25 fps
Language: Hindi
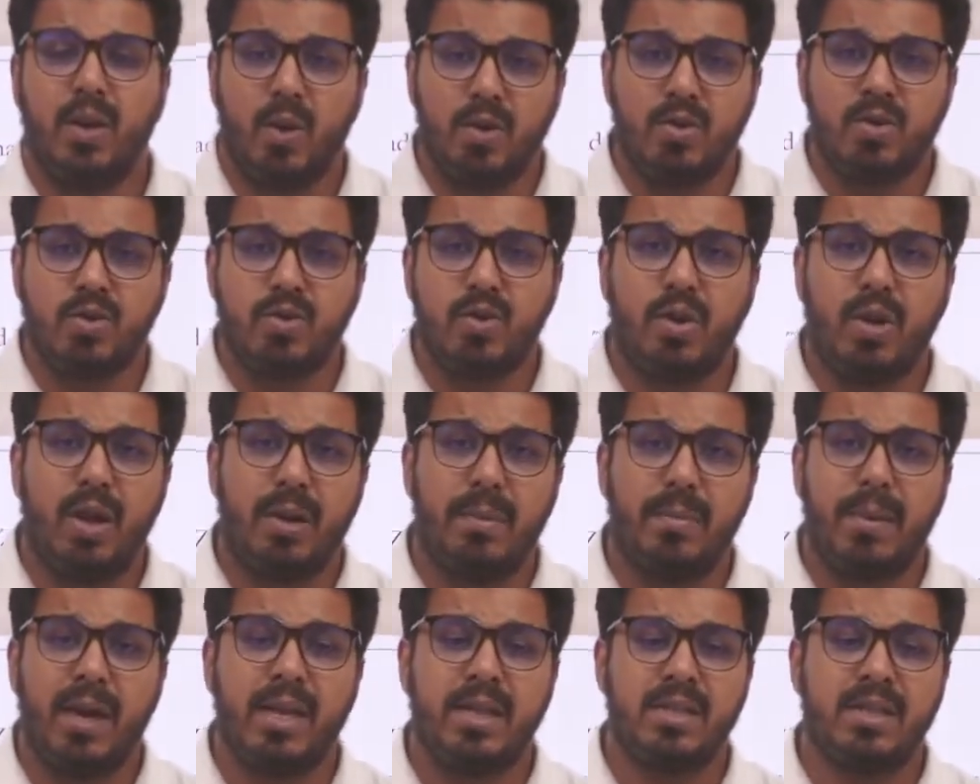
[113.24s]
उन
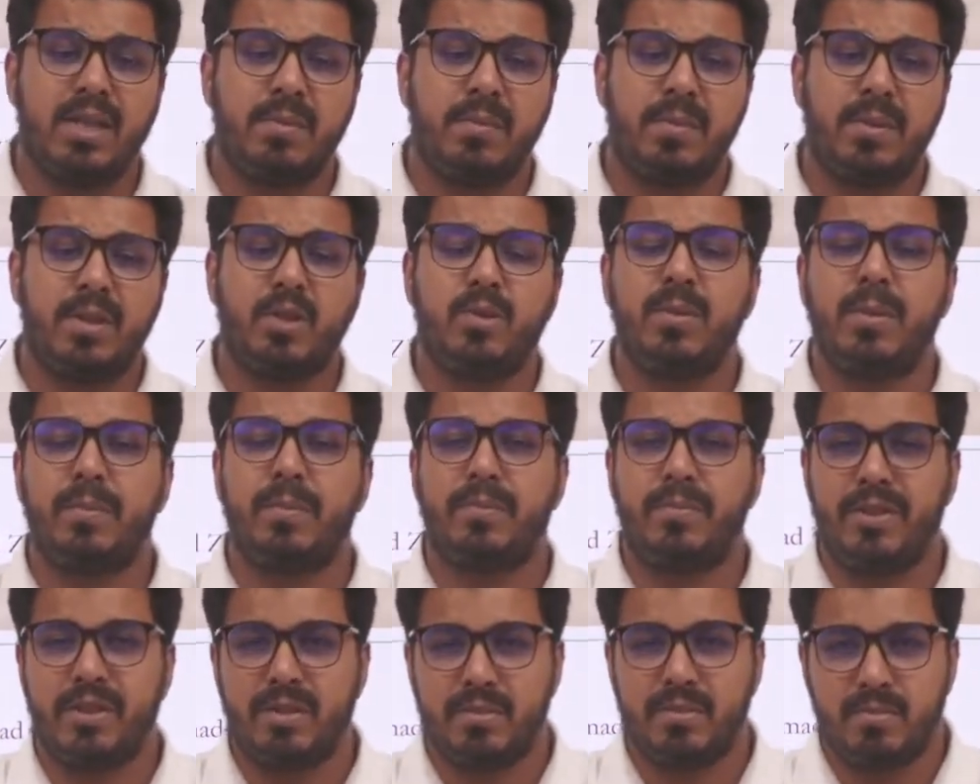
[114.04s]
सोलह महाजनपदों में
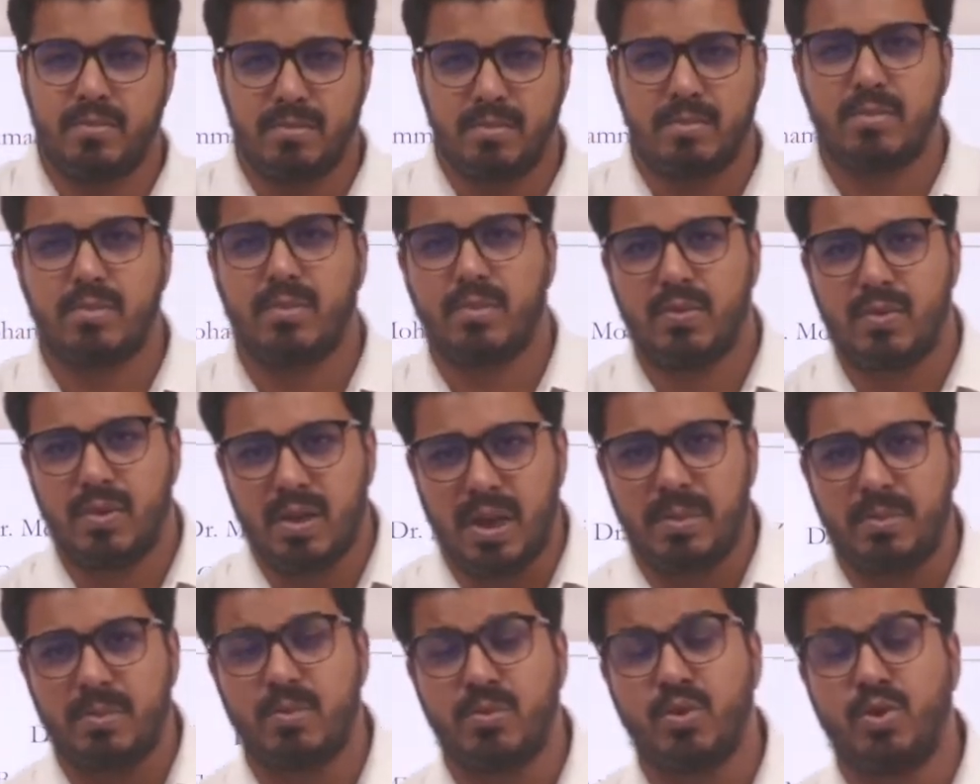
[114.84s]
फिर
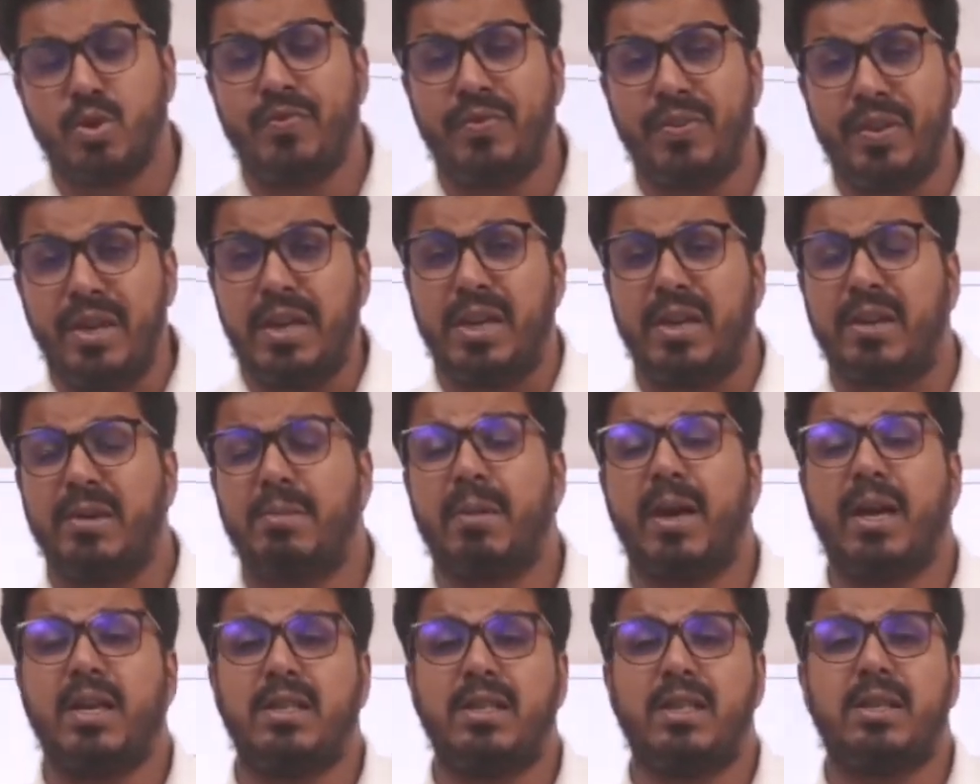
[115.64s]
कम जो वीकर
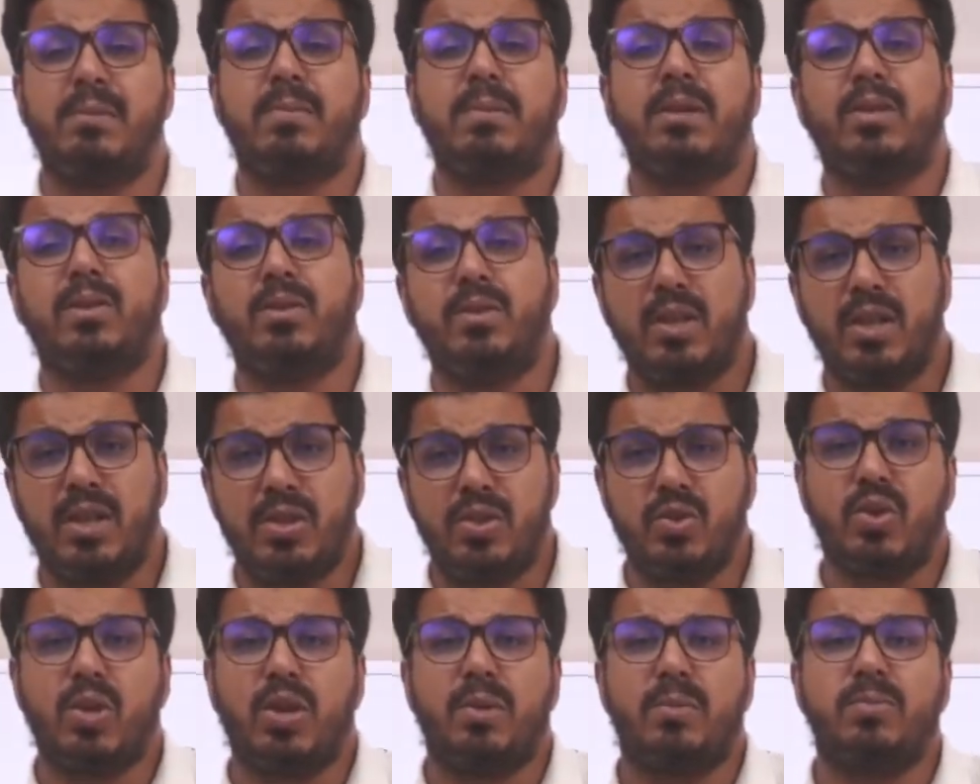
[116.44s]
महाजनपद होते
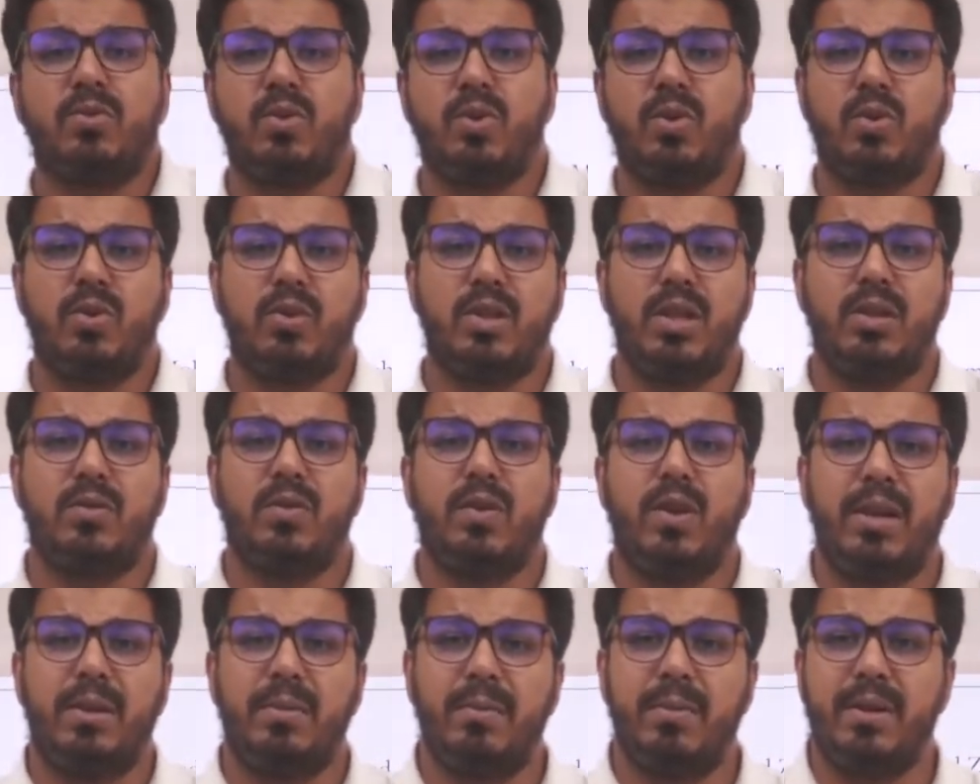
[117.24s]
हैं जो कमज़ोर होते हैं
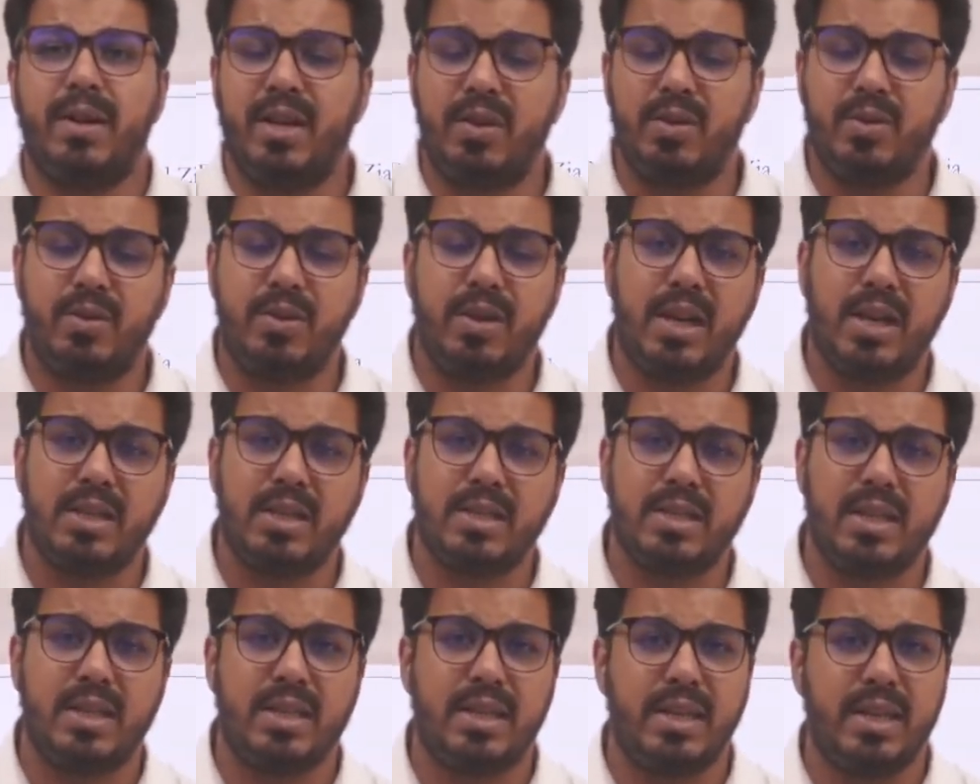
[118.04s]
वो एलिमिनेट होने
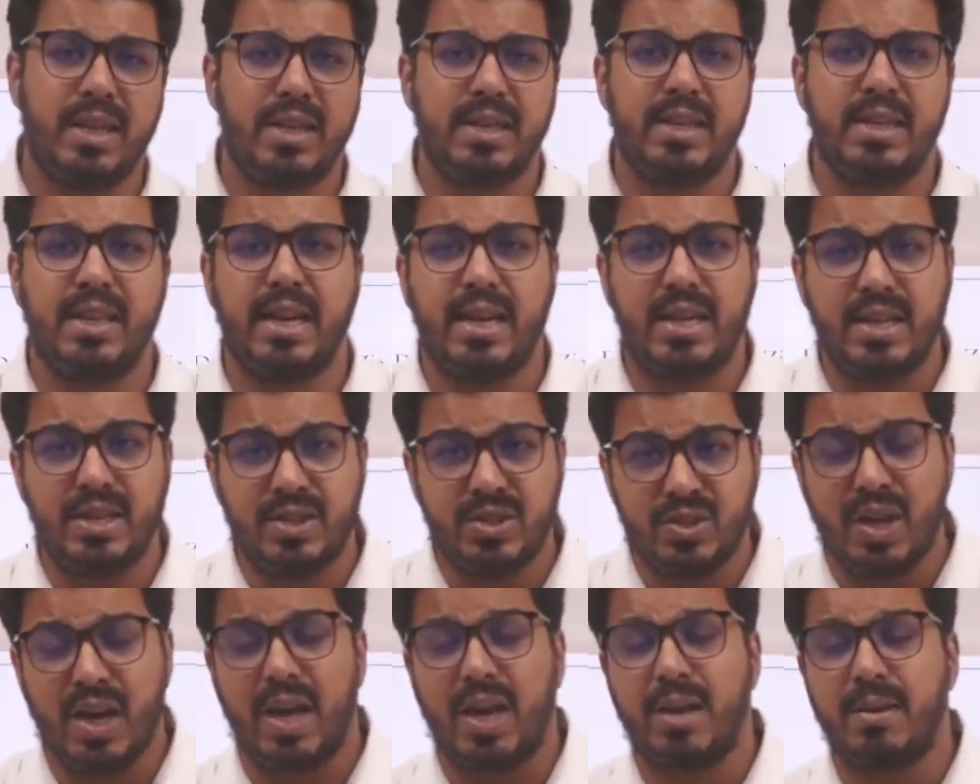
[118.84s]
लग जाते हैं एट द एंड
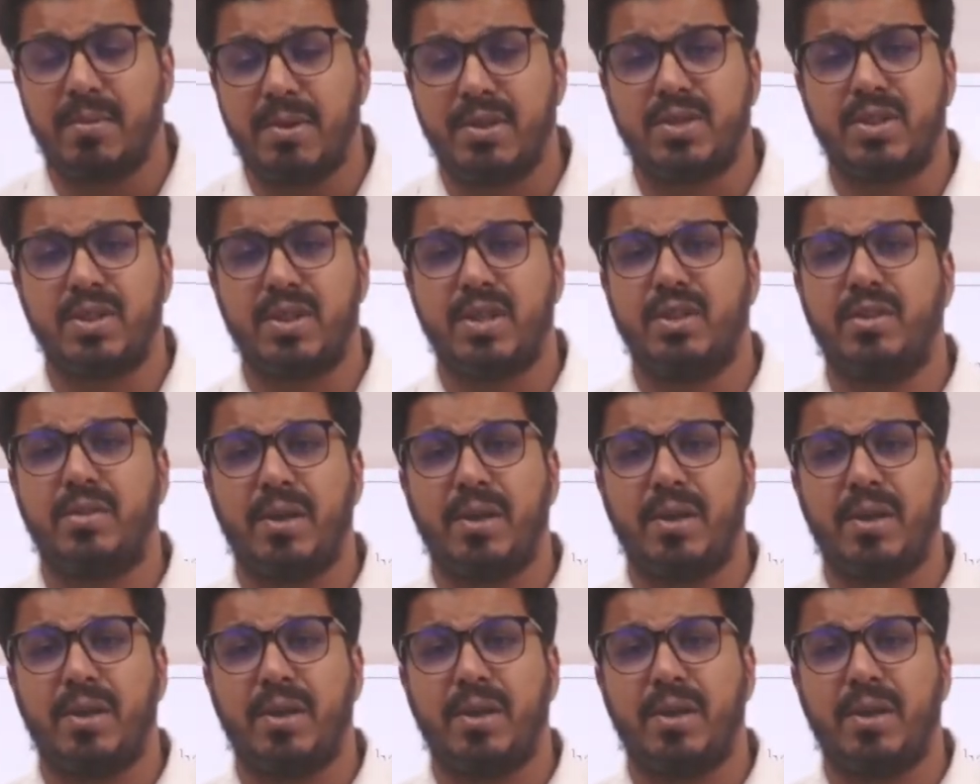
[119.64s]
चार बचते हैं